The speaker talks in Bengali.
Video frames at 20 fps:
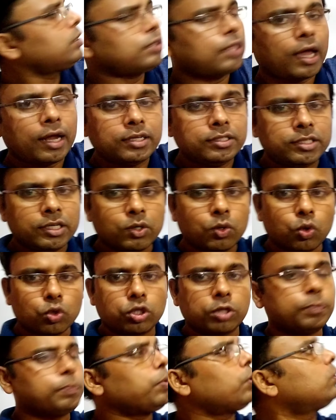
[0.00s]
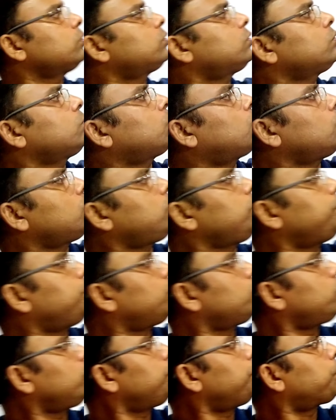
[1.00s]
তার যে গতিপথ
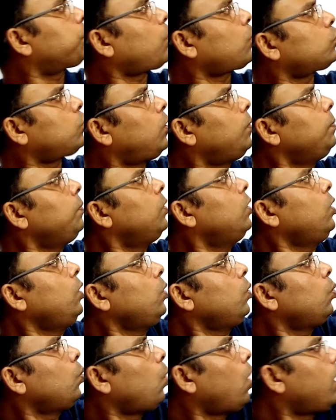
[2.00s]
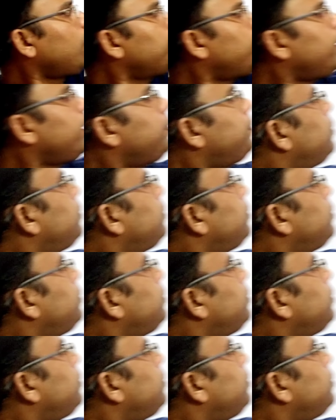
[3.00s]
গতিপথের প্রথম ওয়ান বাই